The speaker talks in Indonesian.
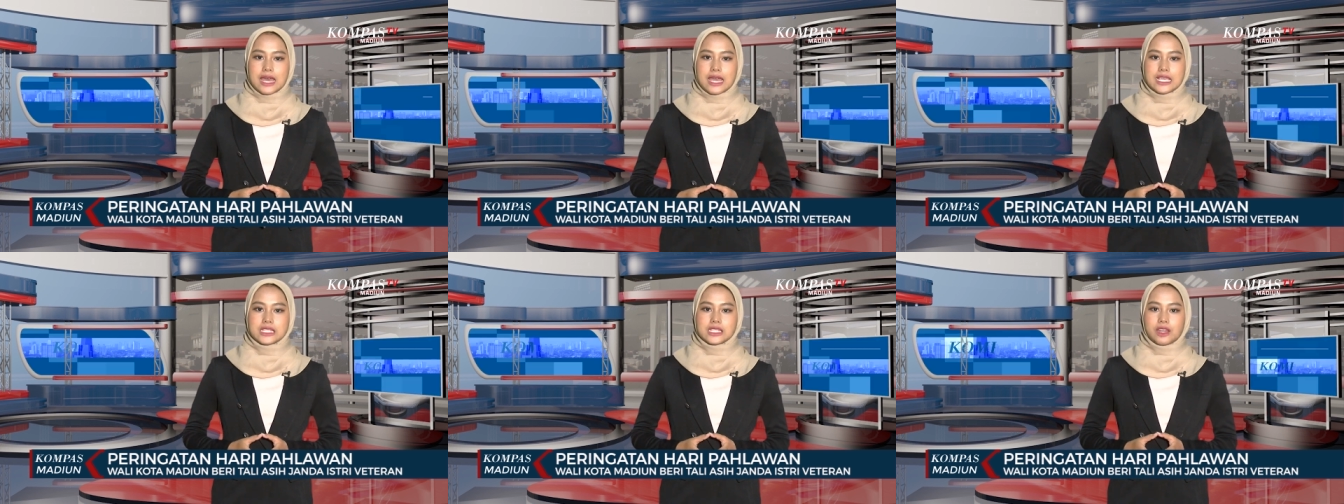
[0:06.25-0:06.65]

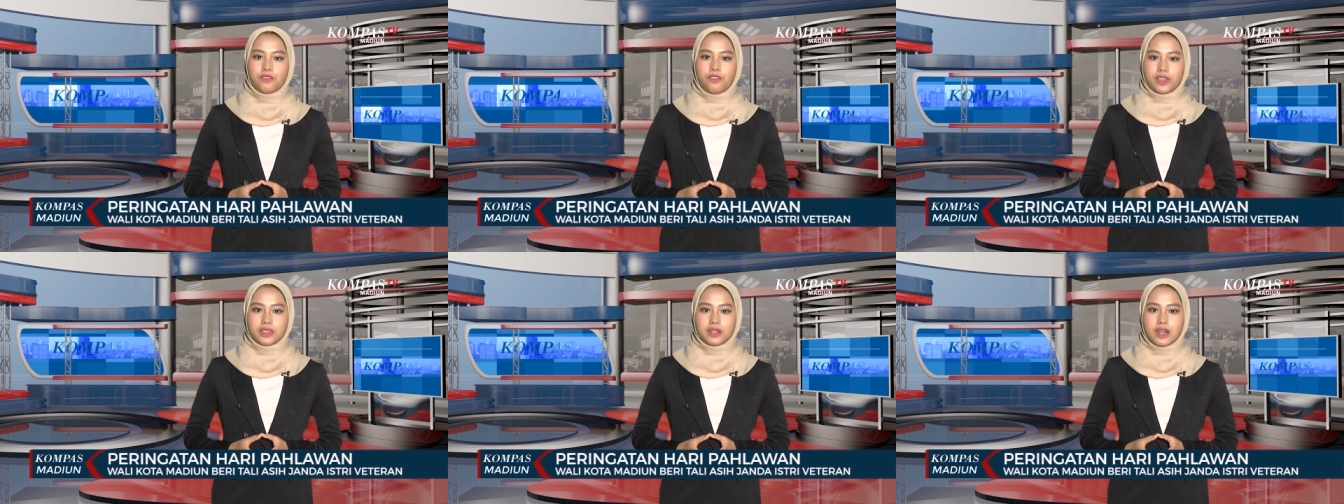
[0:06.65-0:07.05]
istri
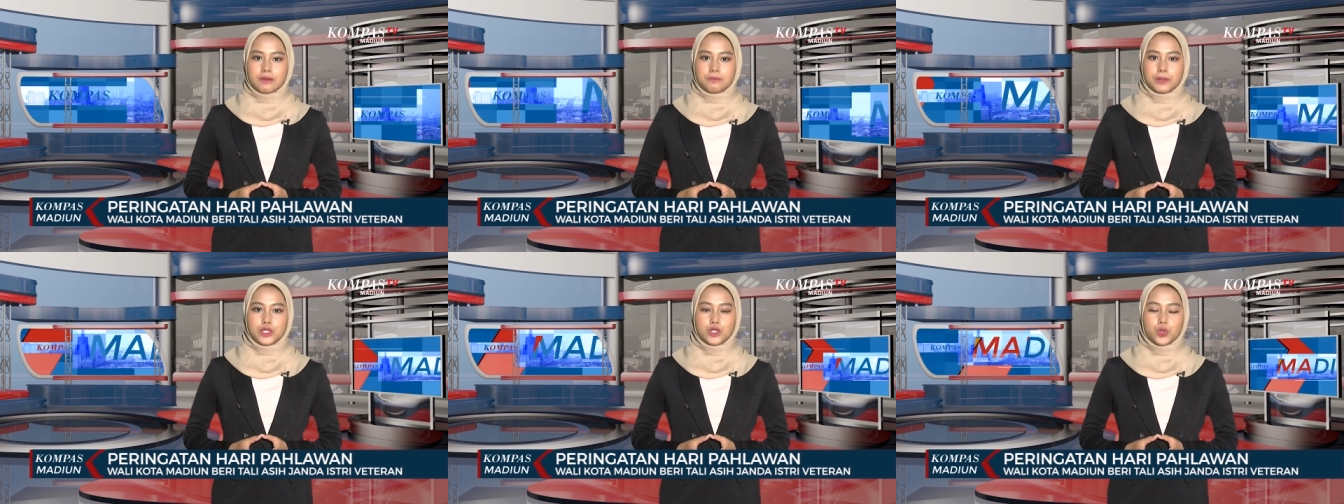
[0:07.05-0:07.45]
veteran
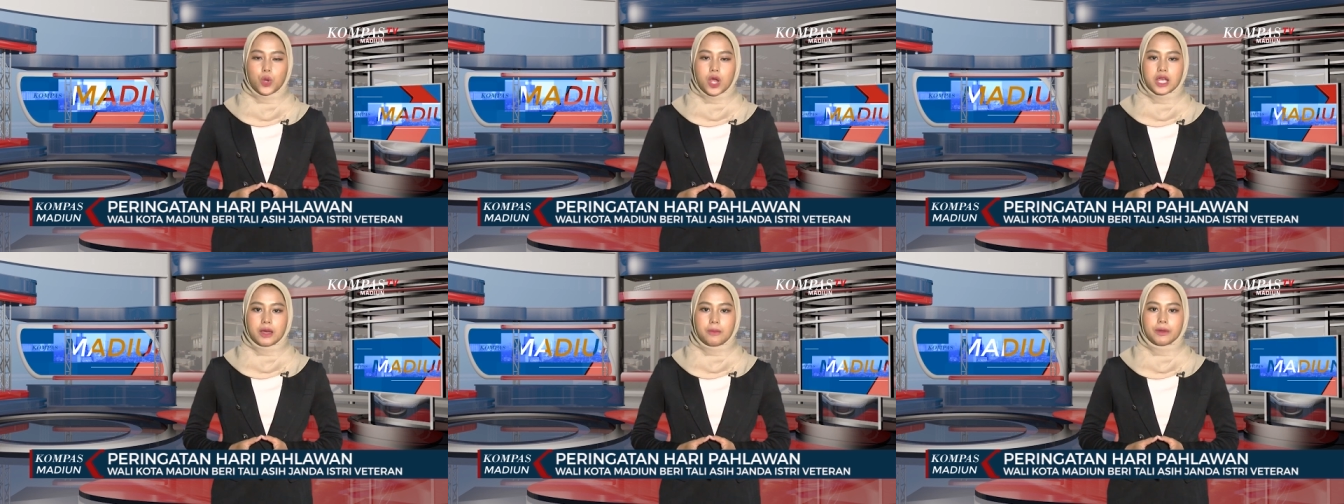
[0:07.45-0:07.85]
pejuang
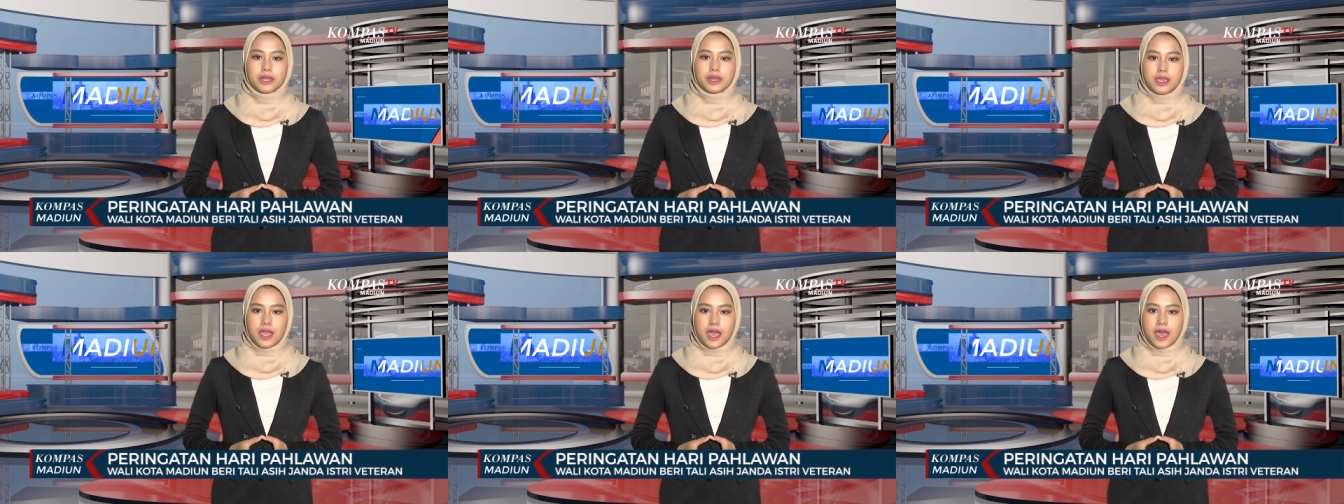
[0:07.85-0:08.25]

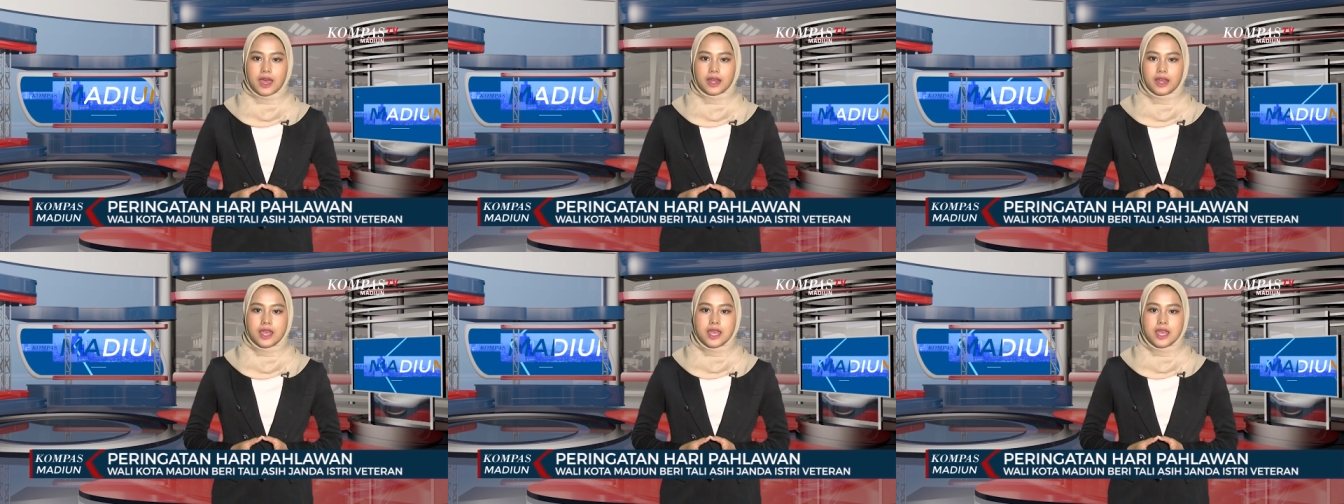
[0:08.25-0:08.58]
kemerdekaan.